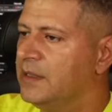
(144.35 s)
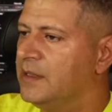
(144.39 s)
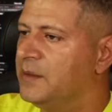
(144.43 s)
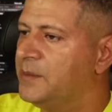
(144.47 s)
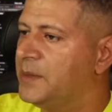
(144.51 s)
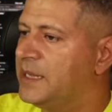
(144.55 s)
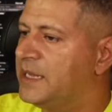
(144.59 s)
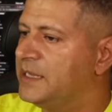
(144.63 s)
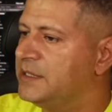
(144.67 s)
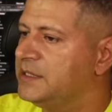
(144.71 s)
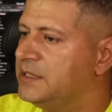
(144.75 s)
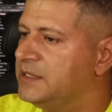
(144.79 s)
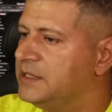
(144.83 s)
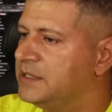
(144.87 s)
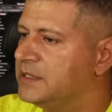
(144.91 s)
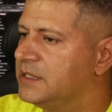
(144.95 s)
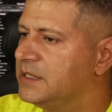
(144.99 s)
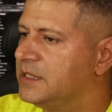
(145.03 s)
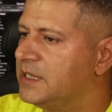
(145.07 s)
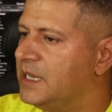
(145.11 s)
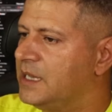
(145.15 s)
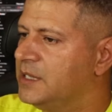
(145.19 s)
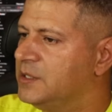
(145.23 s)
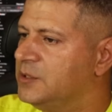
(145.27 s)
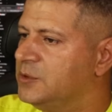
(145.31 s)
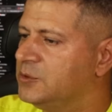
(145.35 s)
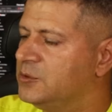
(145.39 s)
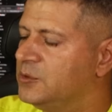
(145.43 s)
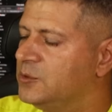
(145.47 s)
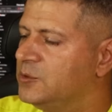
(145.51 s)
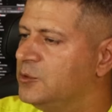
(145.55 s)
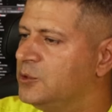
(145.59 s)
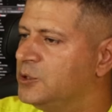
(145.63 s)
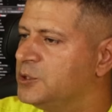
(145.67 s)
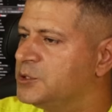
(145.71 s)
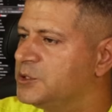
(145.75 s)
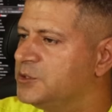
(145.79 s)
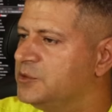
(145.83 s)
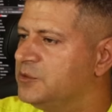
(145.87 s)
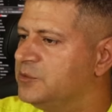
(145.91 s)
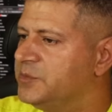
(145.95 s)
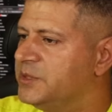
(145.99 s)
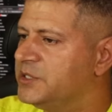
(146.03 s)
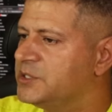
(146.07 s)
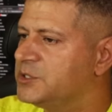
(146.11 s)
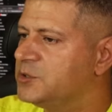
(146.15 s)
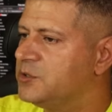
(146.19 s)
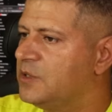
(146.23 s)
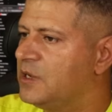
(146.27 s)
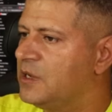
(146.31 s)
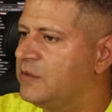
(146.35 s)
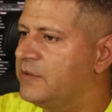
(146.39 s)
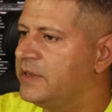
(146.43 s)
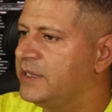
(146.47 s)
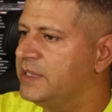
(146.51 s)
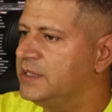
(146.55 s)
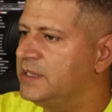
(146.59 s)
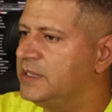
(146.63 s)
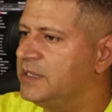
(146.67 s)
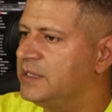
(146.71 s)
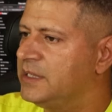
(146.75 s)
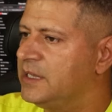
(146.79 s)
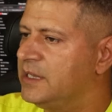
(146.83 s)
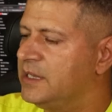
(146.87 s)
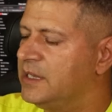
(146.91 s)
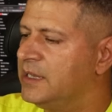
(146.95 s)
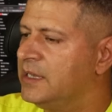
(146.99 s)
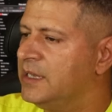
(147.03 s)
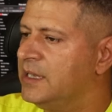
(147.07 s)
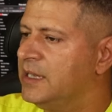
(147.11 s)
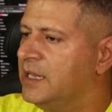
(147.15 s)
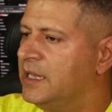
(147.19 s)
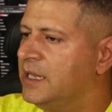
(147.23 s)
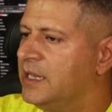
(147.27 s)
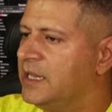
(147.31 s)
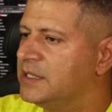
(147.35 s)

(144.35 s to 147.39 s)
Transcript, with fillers: É uma cadeira que caiu no gosto do pessoal aí que quer